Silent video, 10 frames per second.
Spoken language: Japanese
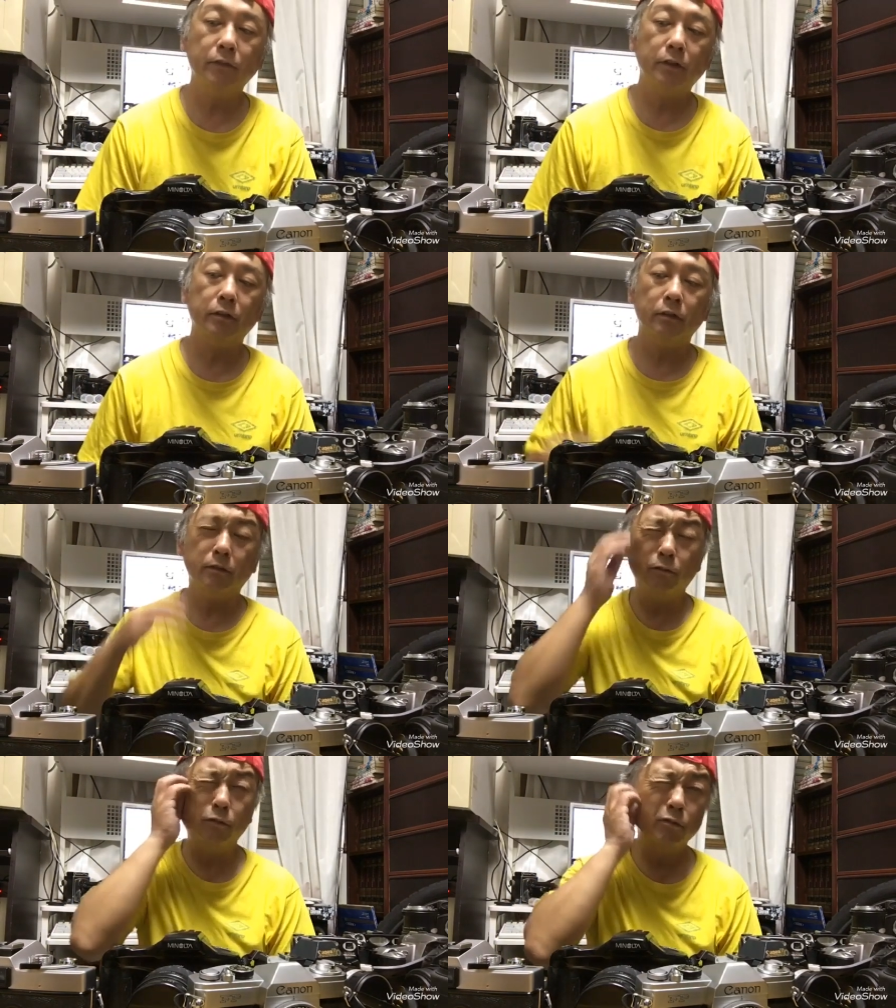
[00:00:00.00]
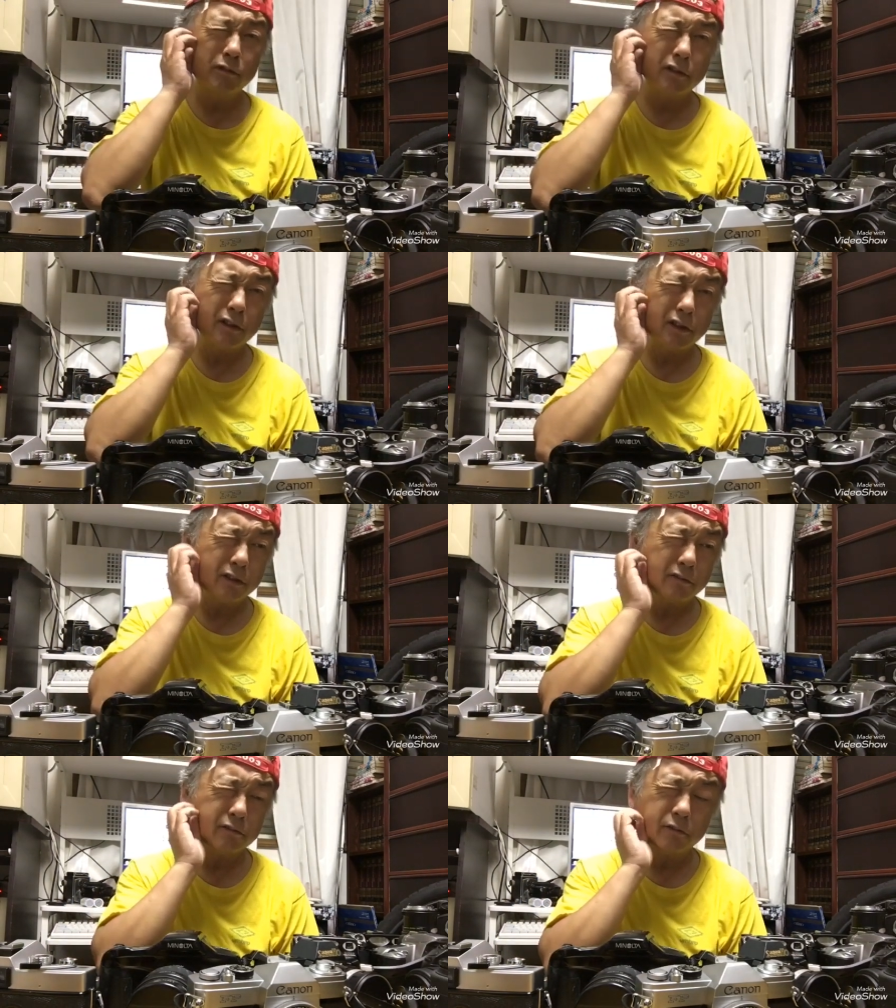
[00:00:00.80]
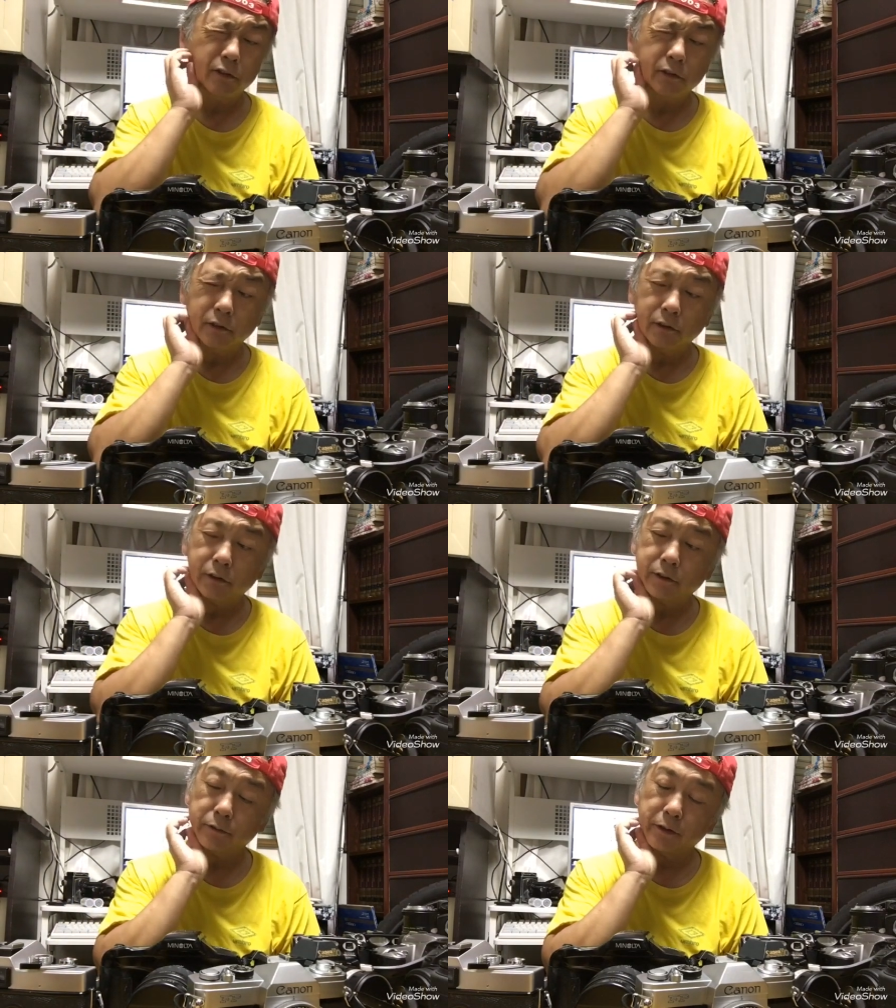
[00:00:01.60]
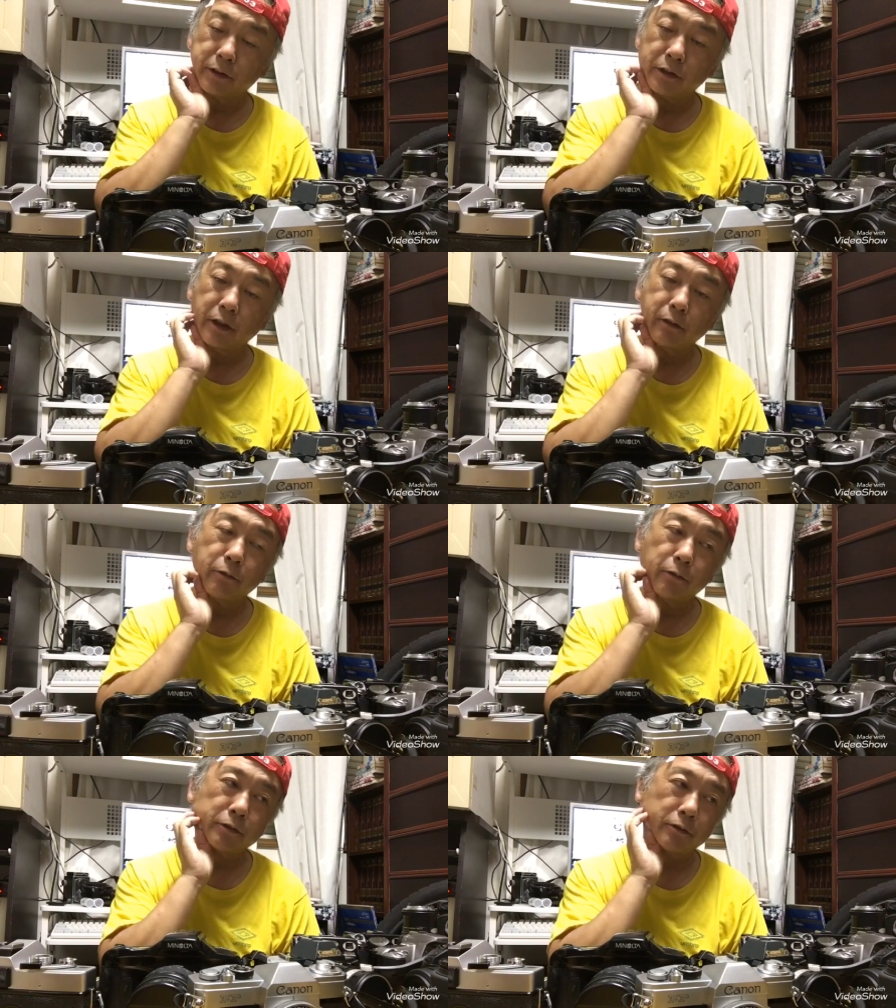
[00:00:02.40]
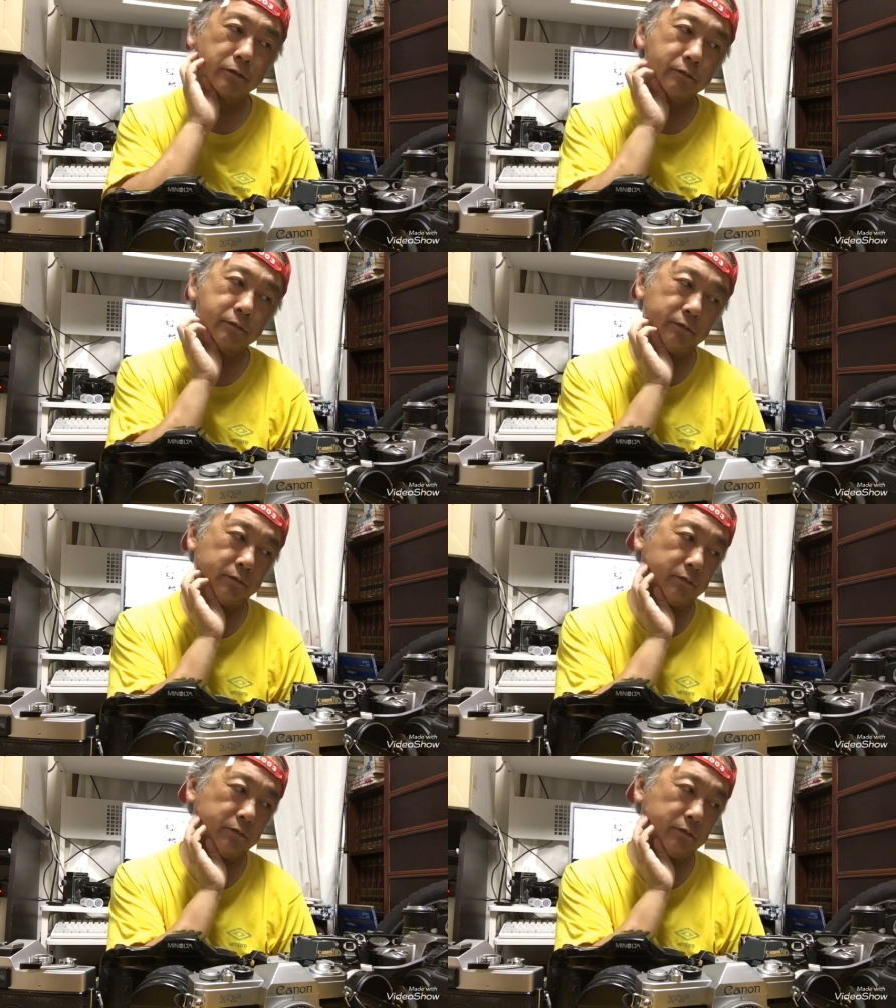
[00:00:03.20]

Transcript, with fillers: で今回のそうですねオークション